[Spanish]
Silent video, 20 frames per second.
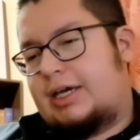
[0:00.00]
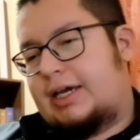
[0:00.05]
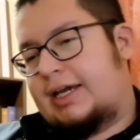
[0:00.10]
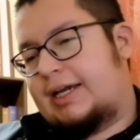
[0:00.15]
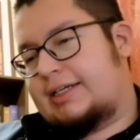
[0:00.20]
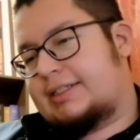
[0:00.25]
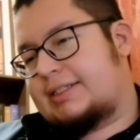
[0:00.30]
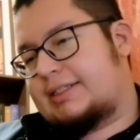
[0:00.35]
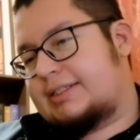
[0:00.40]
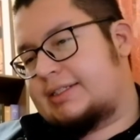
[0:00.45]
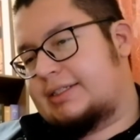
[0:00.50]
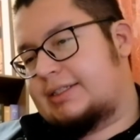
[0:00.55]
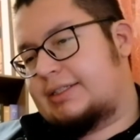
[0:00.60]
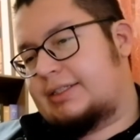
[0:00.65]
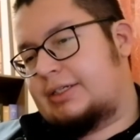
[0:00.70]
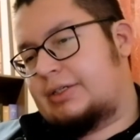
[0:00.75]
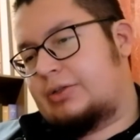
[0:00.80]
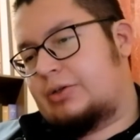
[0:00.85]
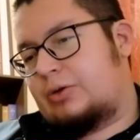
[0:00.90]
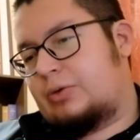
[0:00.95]
En ese
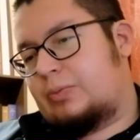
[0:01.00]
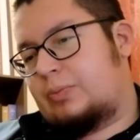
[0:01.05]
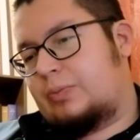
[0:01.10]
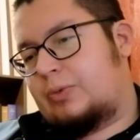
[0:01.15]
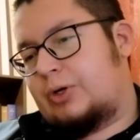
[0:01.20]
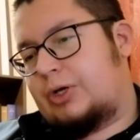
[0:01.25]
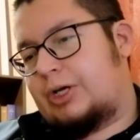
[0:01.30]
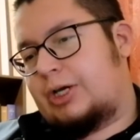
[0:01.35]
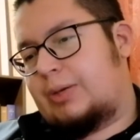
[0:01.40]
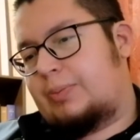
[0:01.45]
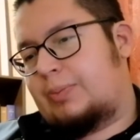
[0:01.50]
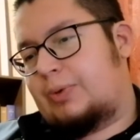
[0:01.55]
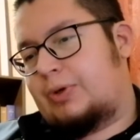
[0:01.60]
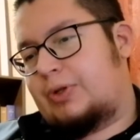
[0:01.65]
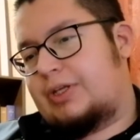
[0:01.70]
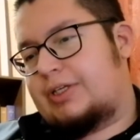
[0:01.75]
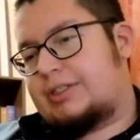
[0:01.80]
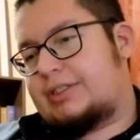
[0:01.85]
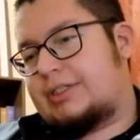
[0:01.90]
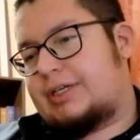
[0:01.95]
sentido, por
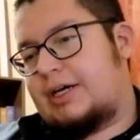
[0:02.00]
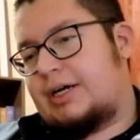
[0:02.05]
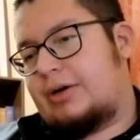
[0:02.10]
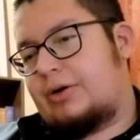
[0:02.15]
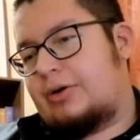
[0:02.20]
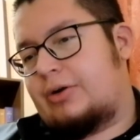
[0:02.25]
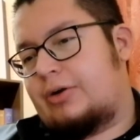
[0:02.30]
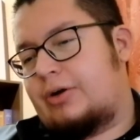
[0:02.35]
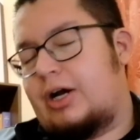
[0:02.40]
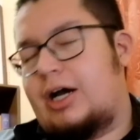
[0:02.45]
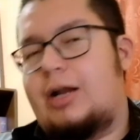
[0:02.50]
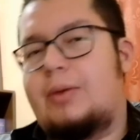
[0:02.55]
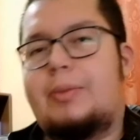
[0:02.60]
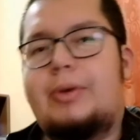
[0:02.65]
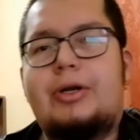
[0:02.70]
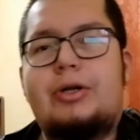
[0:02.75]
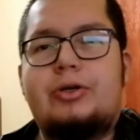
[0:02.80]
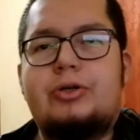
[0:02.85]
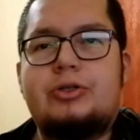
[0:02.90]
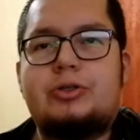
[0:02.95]
ejemplo, destaco, al
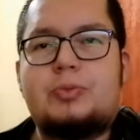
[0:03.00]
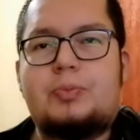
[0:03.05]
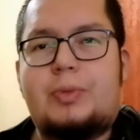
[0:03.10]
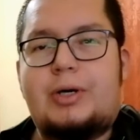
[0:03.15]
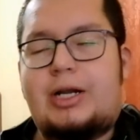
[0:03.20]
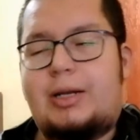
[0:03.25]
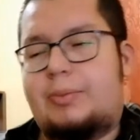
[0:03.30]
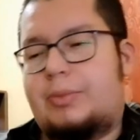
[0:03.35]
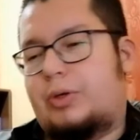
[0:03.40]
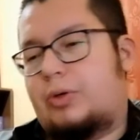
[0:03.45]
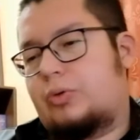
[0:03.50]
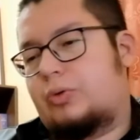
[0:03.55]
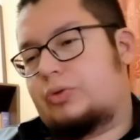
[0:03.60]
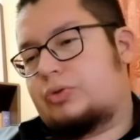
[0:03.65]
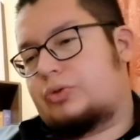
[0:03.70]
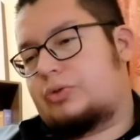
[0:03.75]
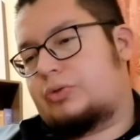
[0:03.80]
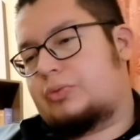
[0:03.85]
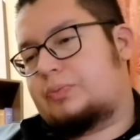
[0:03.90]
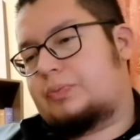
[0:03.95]
menos para mi
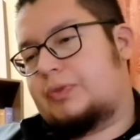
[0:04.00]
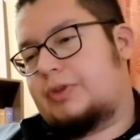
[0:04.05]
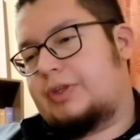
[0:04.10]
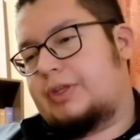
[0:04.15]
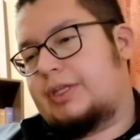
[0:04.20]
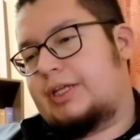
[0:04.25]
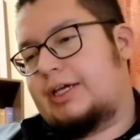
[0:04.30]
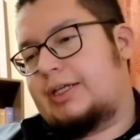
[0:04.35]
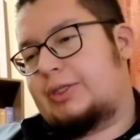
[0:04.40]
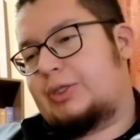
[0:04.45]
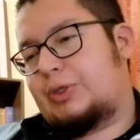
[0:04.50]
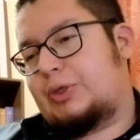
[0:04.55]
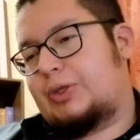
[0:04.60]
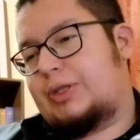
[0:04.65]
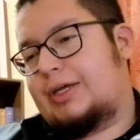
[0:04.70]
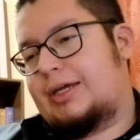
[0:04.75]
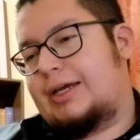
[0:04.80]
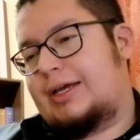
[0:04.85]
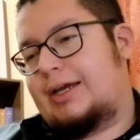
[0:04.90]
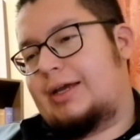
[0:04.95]
gusto, dentro
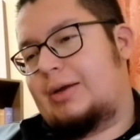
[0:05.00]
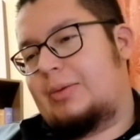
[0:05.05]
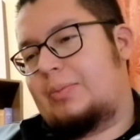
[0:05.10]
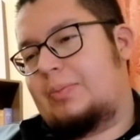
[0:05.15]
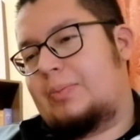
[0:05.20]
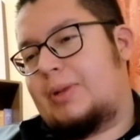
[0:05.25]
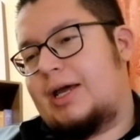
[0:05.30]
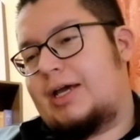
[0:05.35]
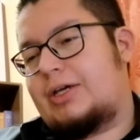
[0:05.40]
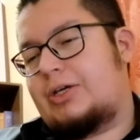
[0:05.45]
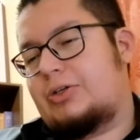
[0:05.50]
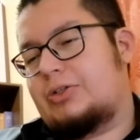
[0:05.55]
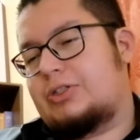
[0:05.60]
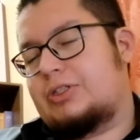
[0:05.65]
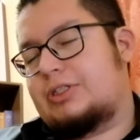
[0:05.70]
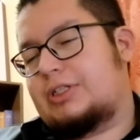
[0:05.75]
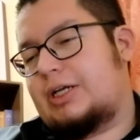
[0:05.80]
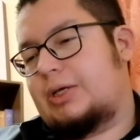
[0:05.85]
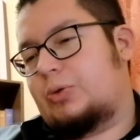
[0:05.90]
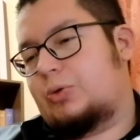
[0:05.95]
de plagios
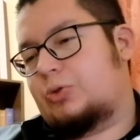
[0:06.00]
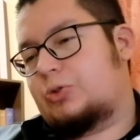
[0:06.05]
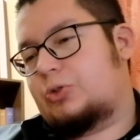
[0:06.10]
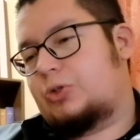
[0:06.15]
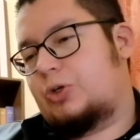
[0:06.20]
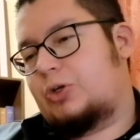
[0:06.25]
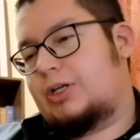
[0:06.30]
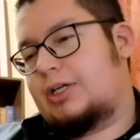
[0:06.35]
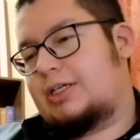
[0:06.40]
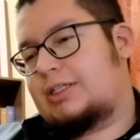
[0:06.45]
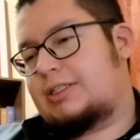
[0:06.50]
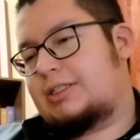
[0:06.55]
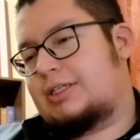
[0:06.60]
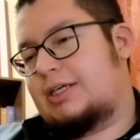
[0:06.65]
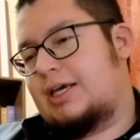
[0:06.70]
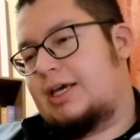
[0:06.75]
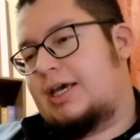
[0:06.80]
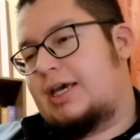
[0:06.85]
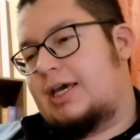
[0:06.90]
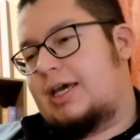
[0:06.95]
y traducciones,
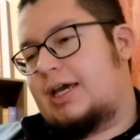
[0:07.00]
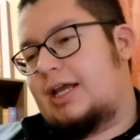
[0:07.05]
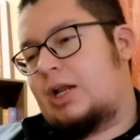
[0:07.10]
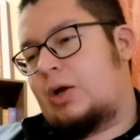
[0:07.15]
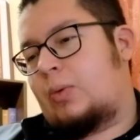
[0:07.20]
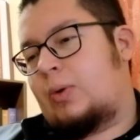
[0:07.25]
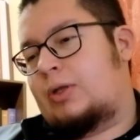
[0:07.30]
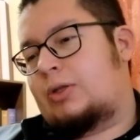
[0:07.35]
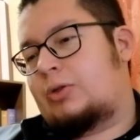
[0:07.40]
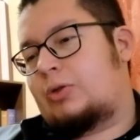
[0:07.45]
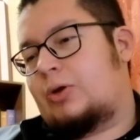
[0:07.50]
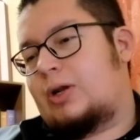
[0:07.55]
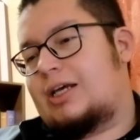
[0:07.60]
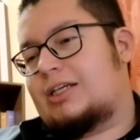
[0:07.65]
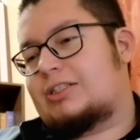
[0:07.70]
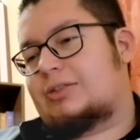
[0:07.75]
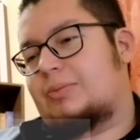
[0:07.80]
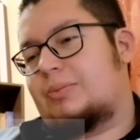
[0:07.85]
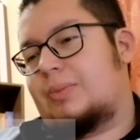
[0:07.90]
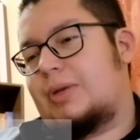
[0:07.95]
el cuento
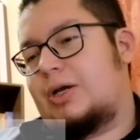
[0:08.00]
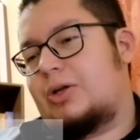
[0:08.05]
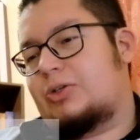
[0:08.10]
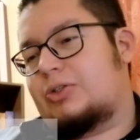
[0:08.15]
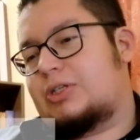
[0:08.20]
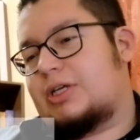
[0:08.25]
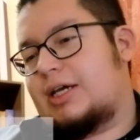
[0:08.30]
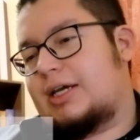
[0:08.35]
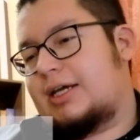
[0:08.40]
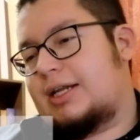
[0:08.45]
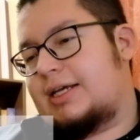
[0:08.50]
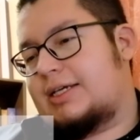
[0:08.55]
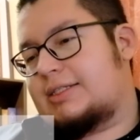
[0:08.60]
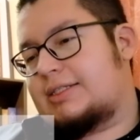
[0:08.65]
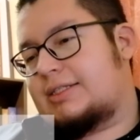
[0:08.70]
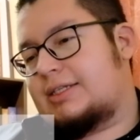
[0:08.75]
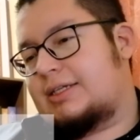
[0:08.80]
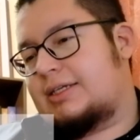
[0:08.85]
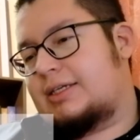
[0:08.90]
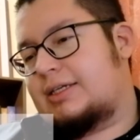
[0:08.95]
Las manos que
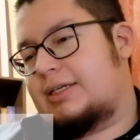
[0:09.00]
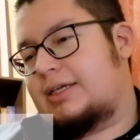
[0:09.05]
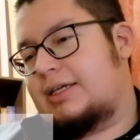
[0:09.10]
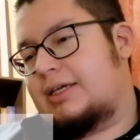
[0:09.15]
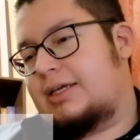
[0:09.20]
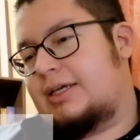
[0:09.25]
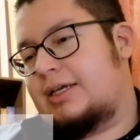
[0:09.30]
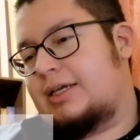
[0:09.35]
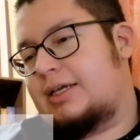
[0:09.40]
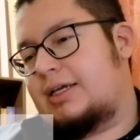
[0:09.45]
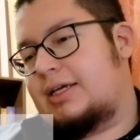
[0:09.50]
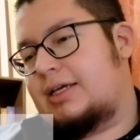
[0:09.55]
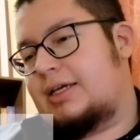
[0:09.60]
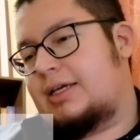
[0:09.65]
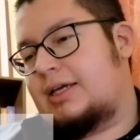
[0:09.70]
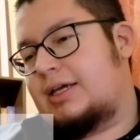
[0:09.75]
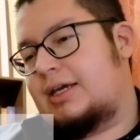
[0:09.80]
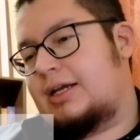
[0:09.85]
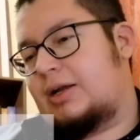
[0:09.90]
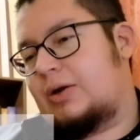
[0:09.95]
crecen
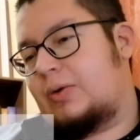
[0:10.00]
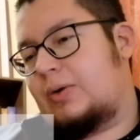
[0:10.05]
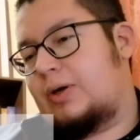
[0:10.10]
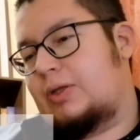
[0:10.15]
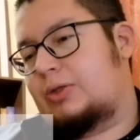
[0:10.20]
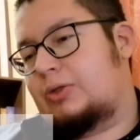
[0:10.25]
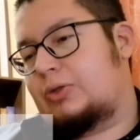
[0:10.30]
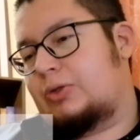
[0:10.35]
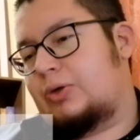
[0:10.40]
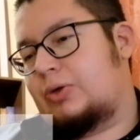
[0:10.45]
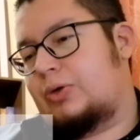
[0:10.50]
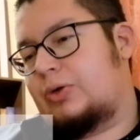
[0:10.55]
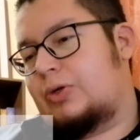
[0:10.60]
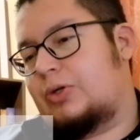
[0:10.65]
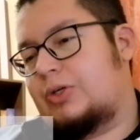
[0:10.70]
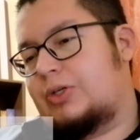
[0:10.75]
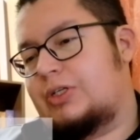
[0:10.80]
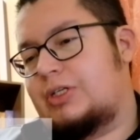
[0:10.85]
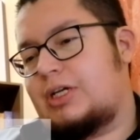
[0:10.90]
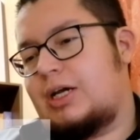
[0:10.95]
y el cuento
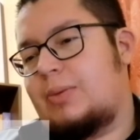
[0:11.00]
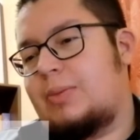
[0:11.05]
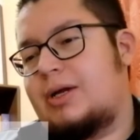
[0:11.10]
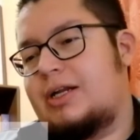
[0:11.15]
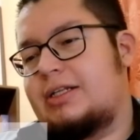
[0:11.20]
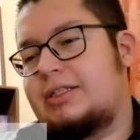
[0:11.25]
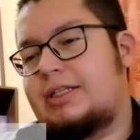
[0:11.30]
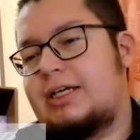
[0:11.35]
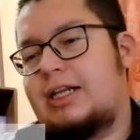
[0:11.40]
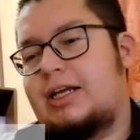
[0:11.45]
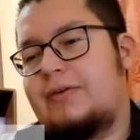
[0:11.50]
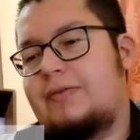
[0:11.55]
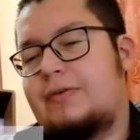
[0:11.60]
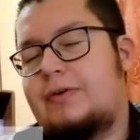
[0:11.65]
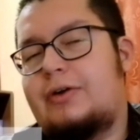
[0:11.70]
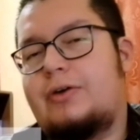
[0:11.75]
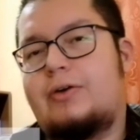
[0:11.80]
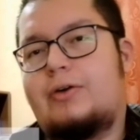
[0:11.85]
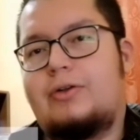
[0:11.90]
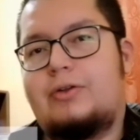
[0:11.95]
Llama el
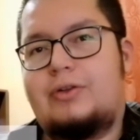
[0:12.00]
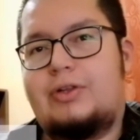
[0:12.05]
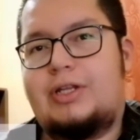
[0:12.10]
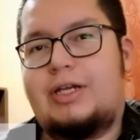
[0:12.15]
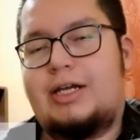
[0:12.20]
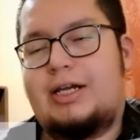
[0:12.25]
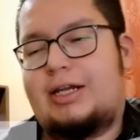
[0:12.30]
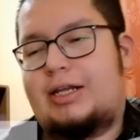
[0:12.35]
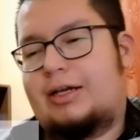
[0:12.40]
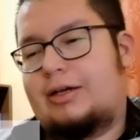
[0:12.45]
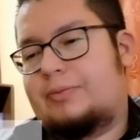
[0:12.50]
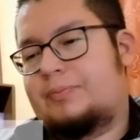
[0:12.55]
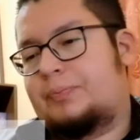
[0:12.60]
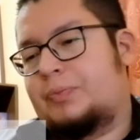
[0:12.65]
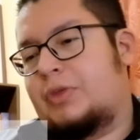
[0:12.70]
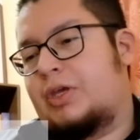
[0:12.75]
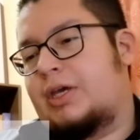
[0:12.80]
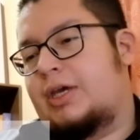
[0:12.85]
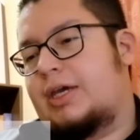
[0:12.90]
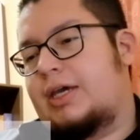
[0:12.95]
teléfono Delia.
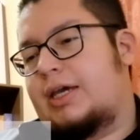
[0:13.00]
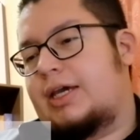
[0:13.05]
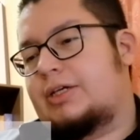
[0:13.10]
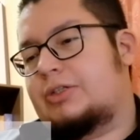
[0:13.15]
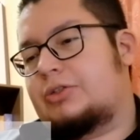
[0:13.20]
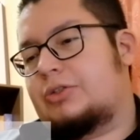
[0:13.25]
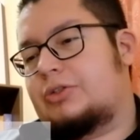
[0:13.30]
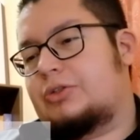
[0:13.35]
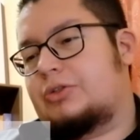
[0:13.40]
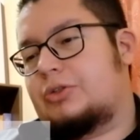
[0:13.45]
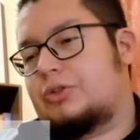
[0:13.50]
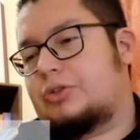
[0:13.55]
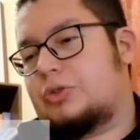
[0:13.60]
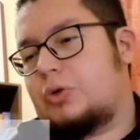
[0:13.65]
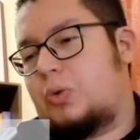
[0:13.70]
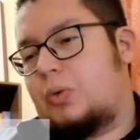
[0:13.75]
Estos dos